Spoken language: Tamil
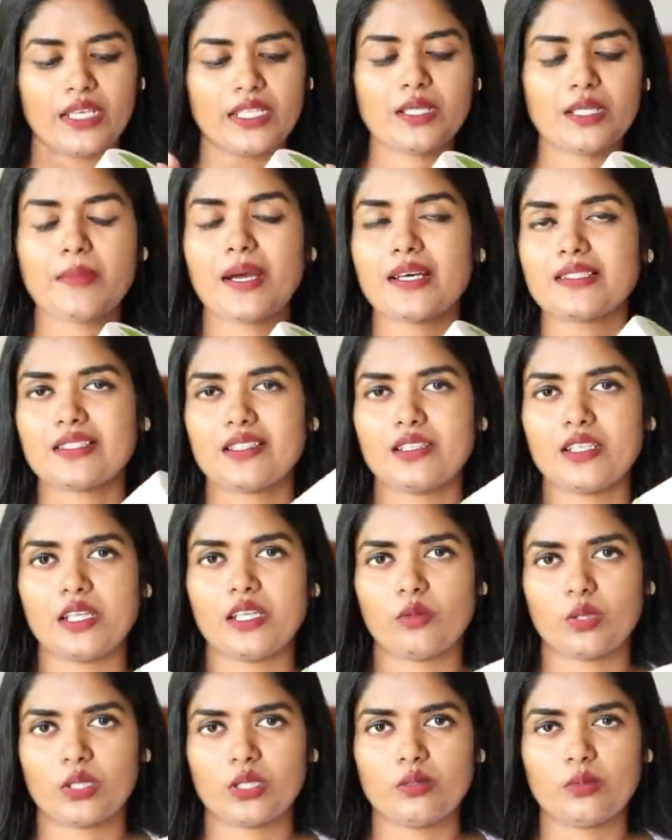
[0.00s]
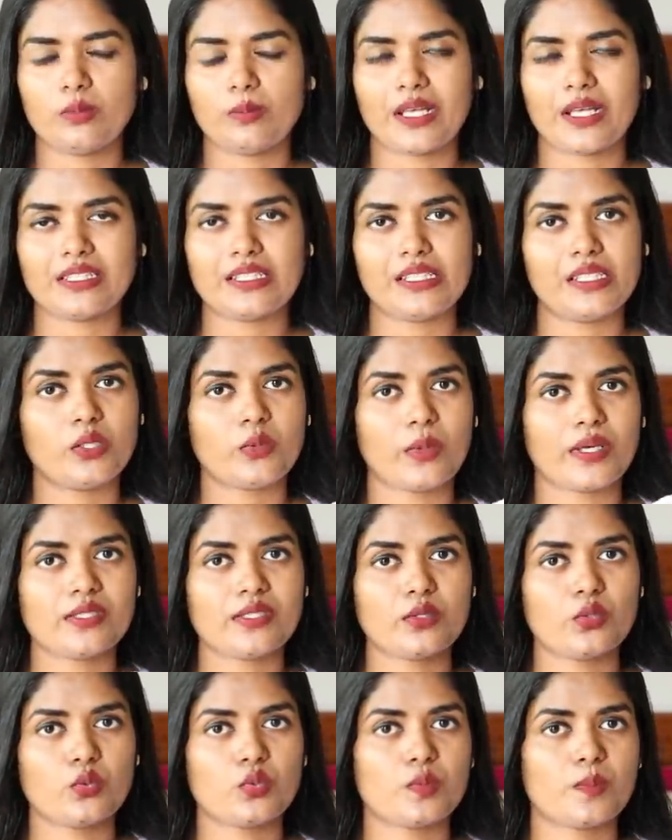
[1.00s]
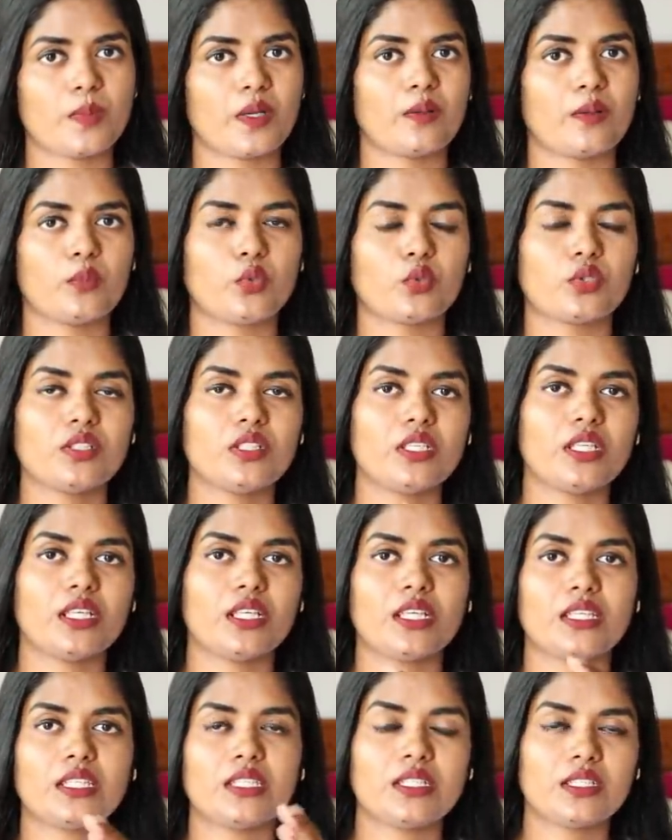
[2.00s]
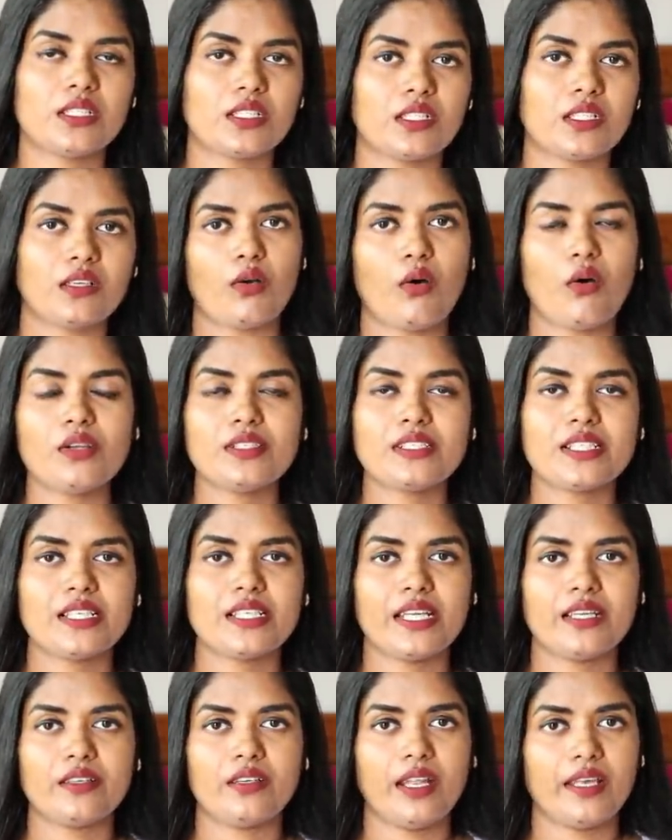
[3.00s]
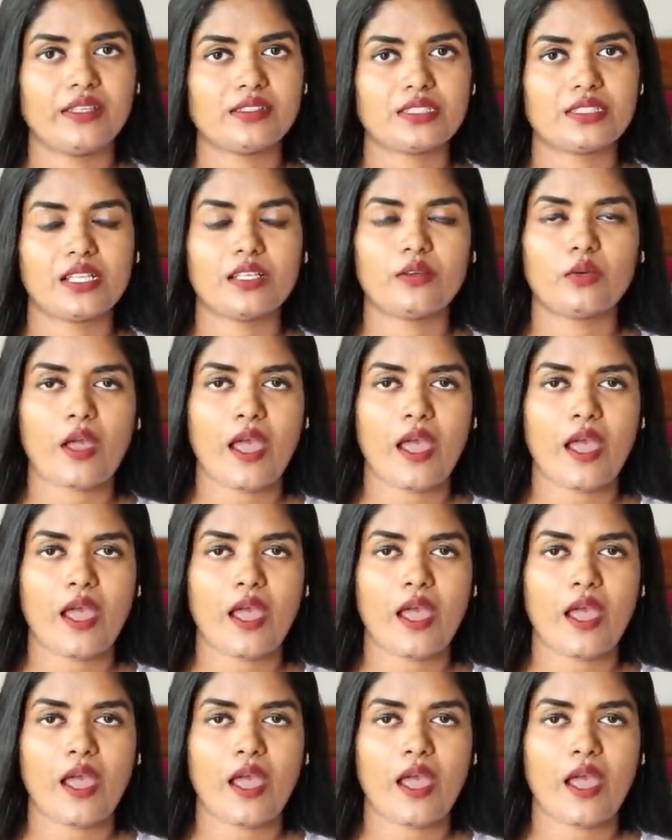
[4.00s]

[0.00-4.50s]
இந்த மாஸ்க்கை நீங்கள் வந்து மந்த்லி ட்வைஸ் யூஸ் பண்ணும்போது நீங்கள் இதுக்கு ஆல்டர்னேட் டேஸில்